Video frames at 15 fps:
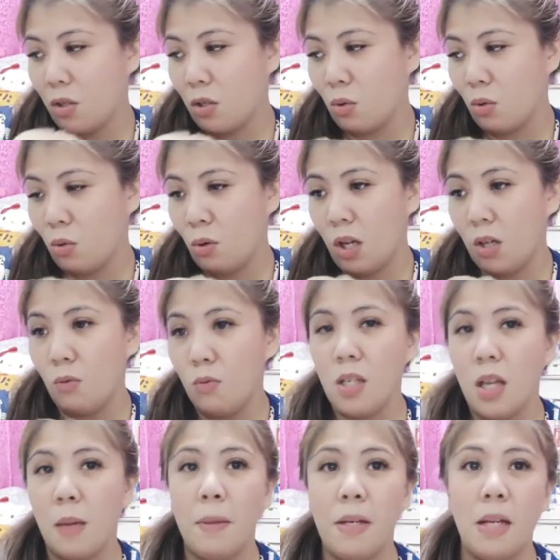So, ang
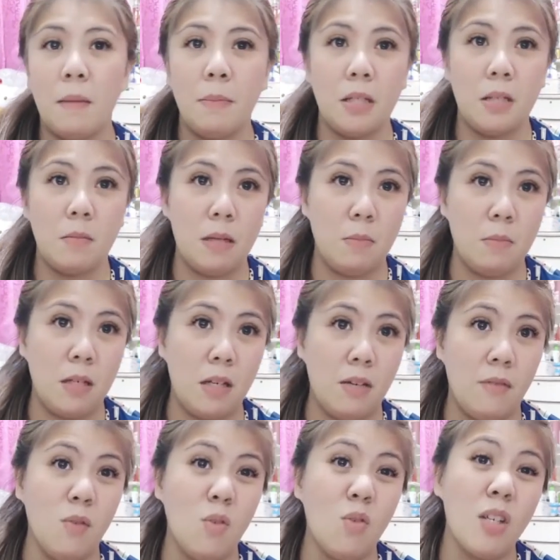usapan namin ni Baby
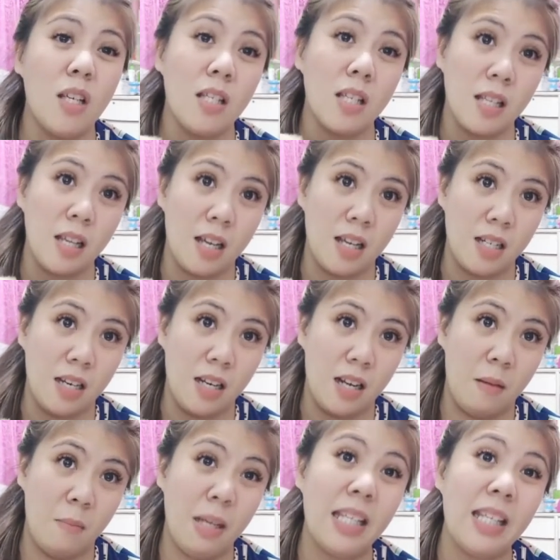Love, yung isa sa kanila
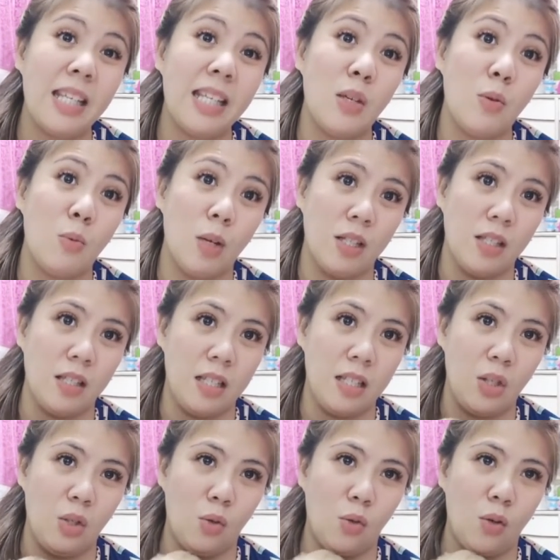maiiwan
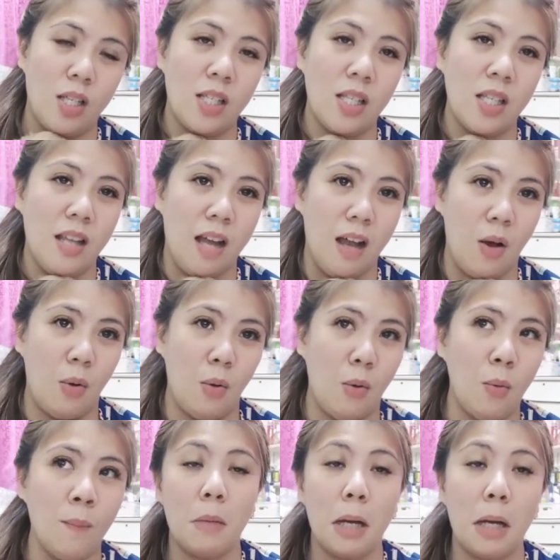dito kasi
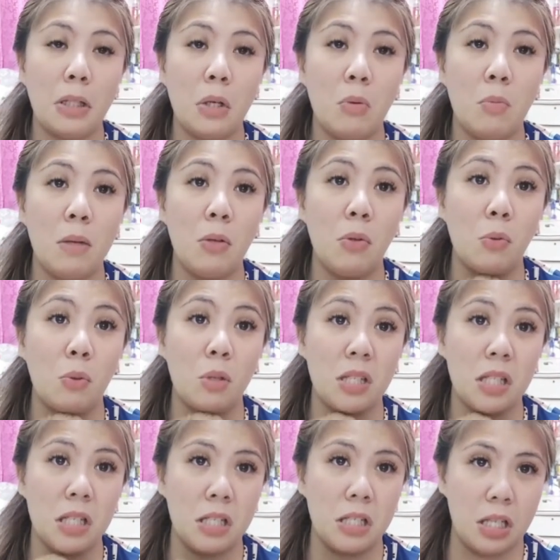daw, baka daw malungkot
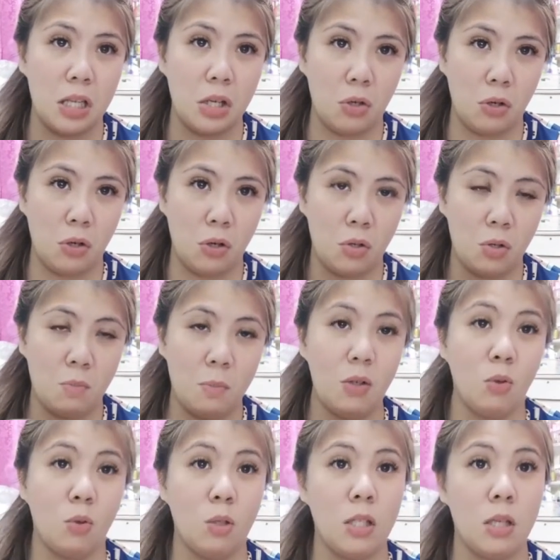si Snickers,
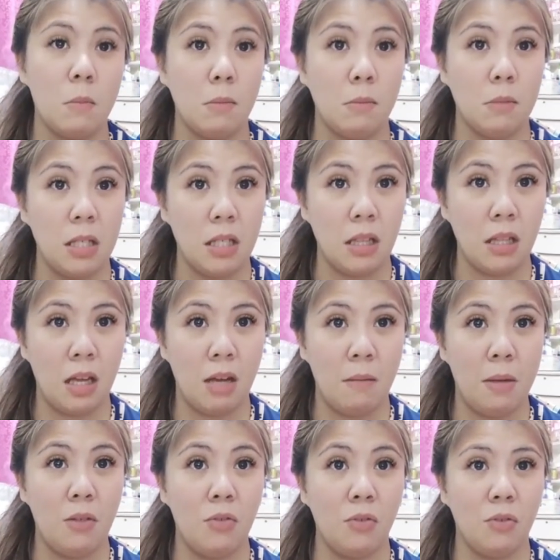malungkot si
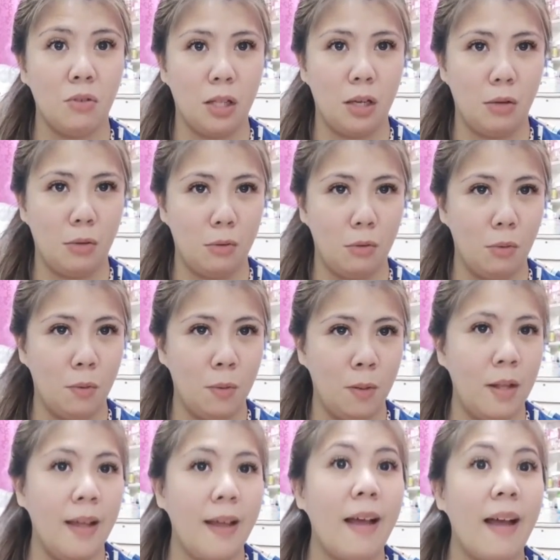Mamita, malungkot ako.
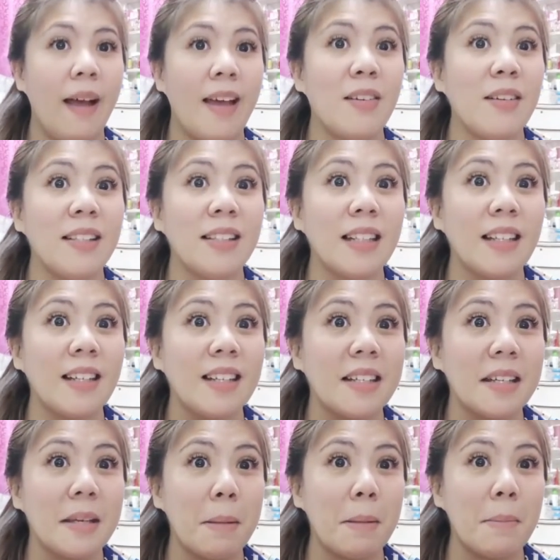Ayaw lang talaga
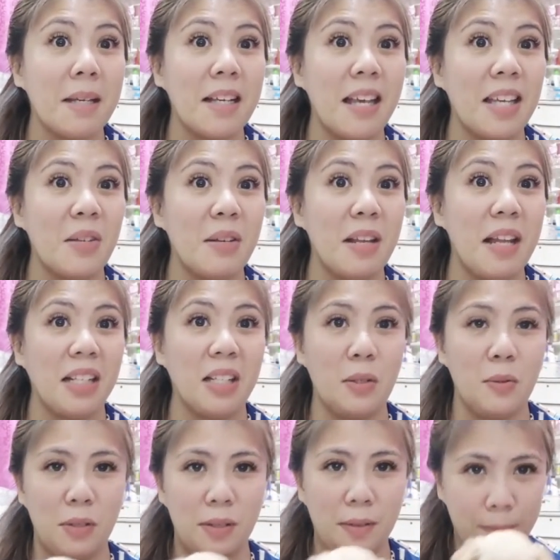niyang ipamigay, yun lang
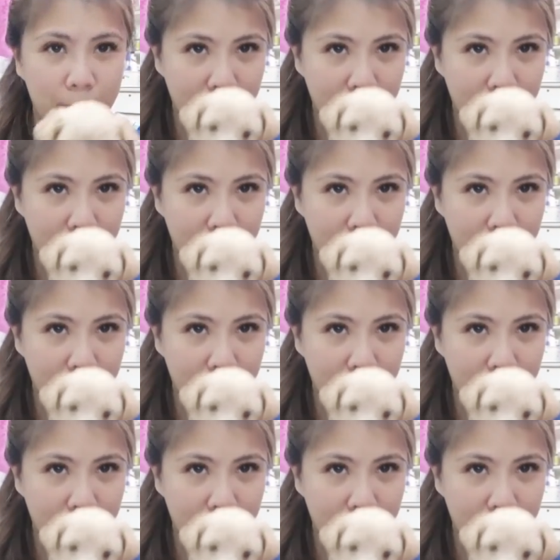yun.